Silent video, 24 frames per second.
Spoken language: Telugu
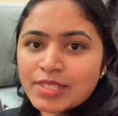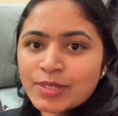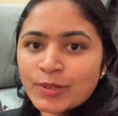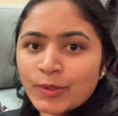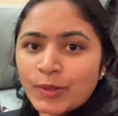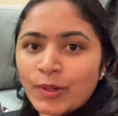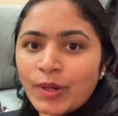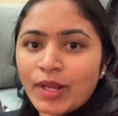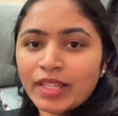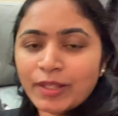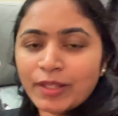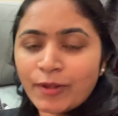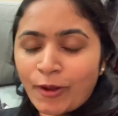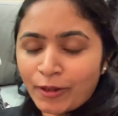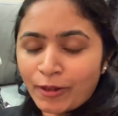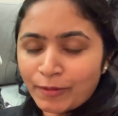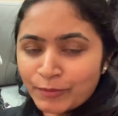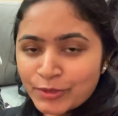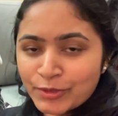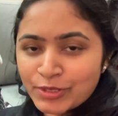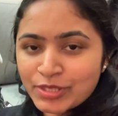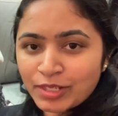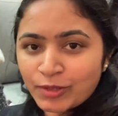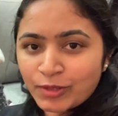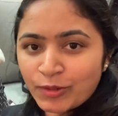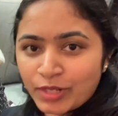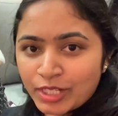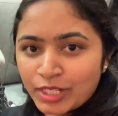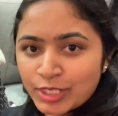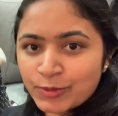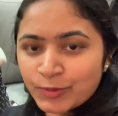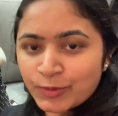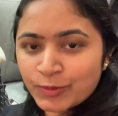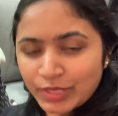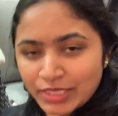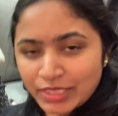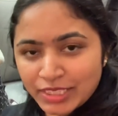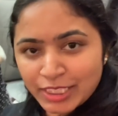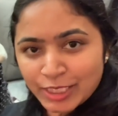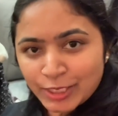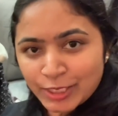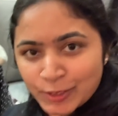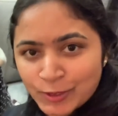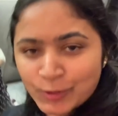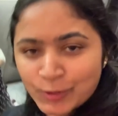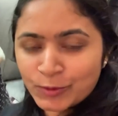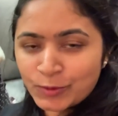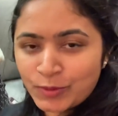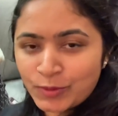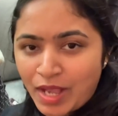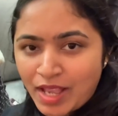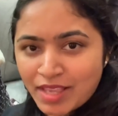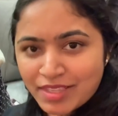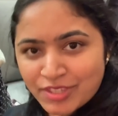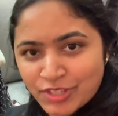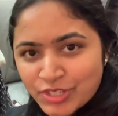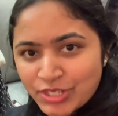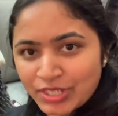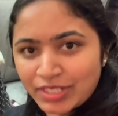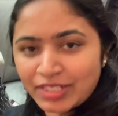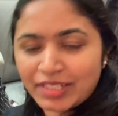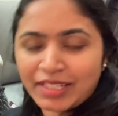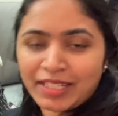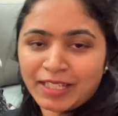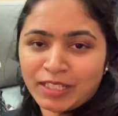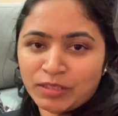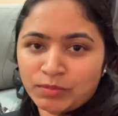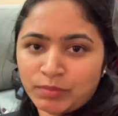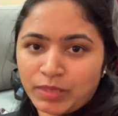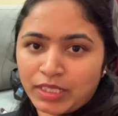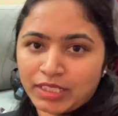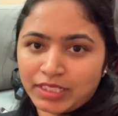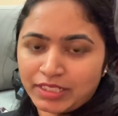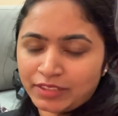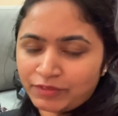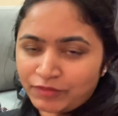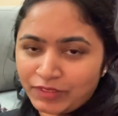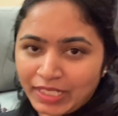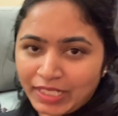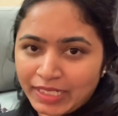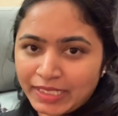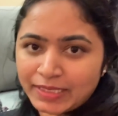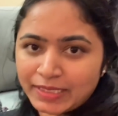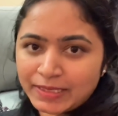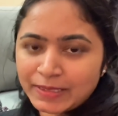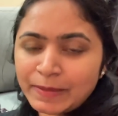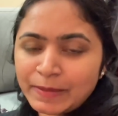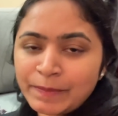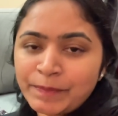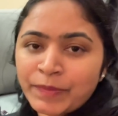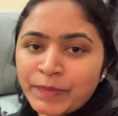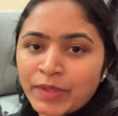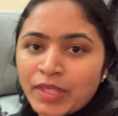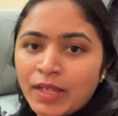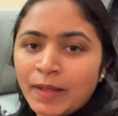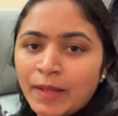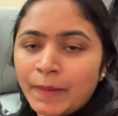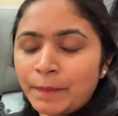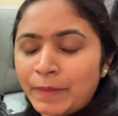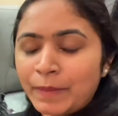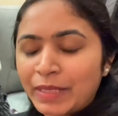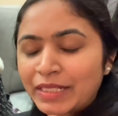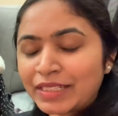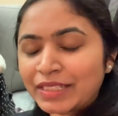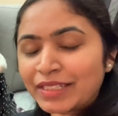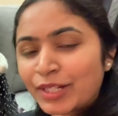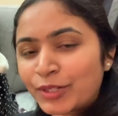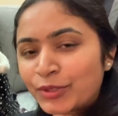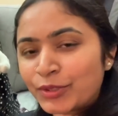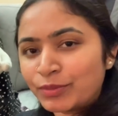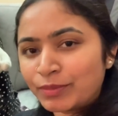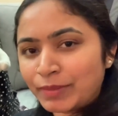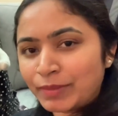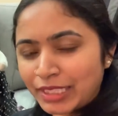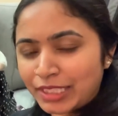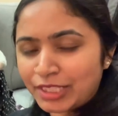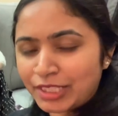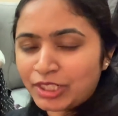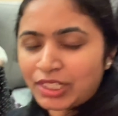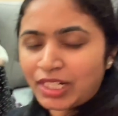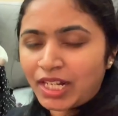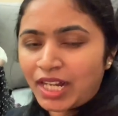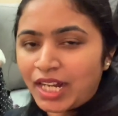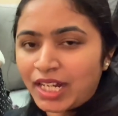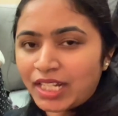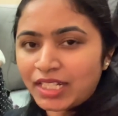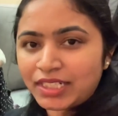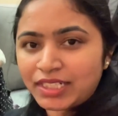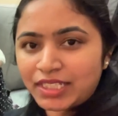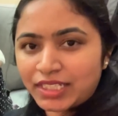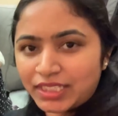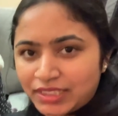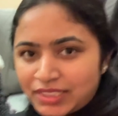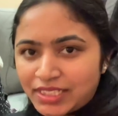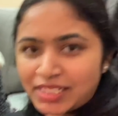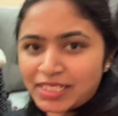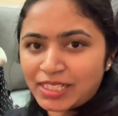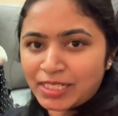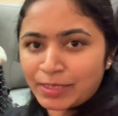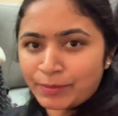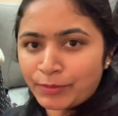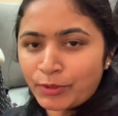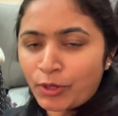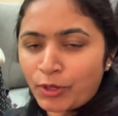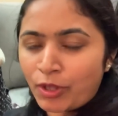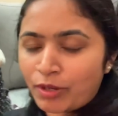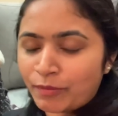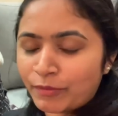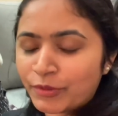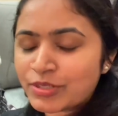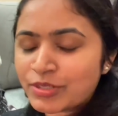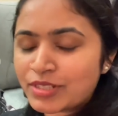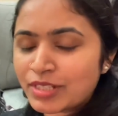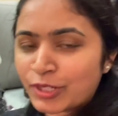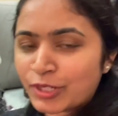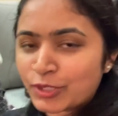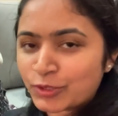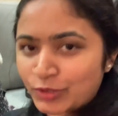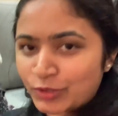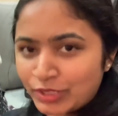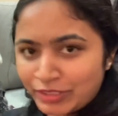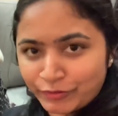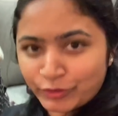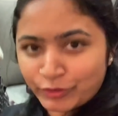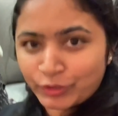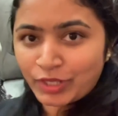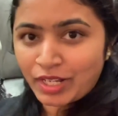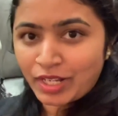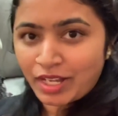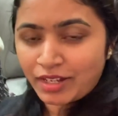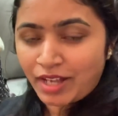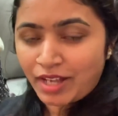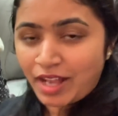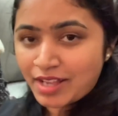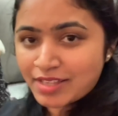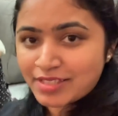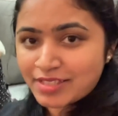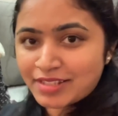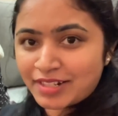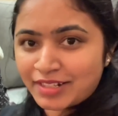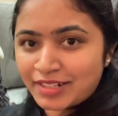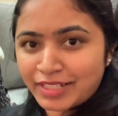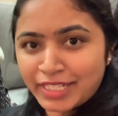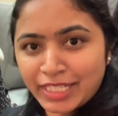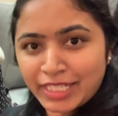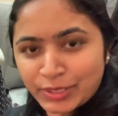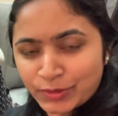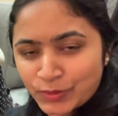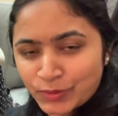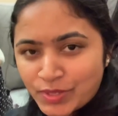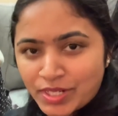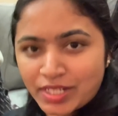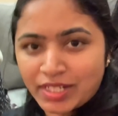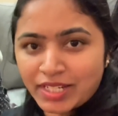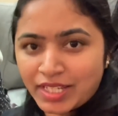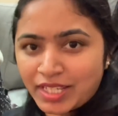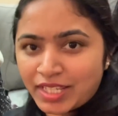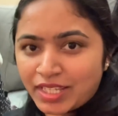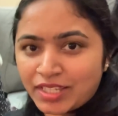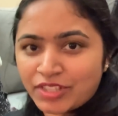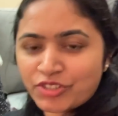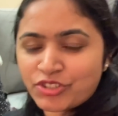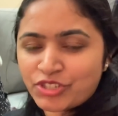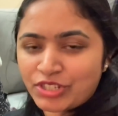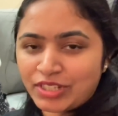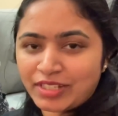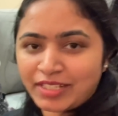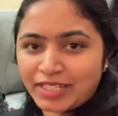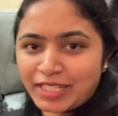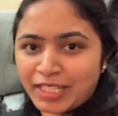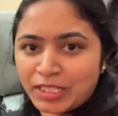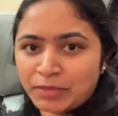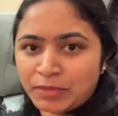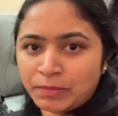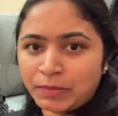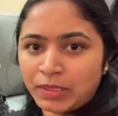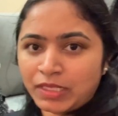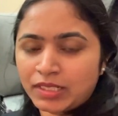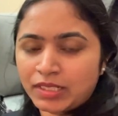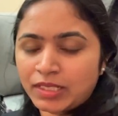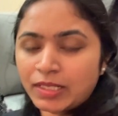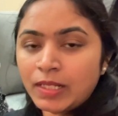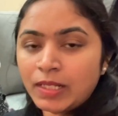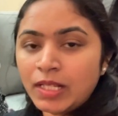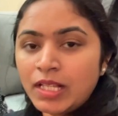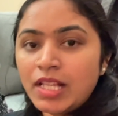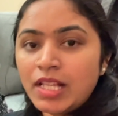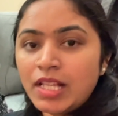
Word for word: సో అది ఆల్మోస్ట్ నాకు ఒక ట్వంటీ టూ అవర్స్ జర్నీ అనమాట ఫ్లైట్ బట్ నాకు మధ్యలో హాల్ట్ అంతా కలిపి ఆల్మోస్ట్ నాకు ట్వంటీ ఫోర్ అవర్స్ కంటే ఎక్కువగానే జర్నీ అనమాట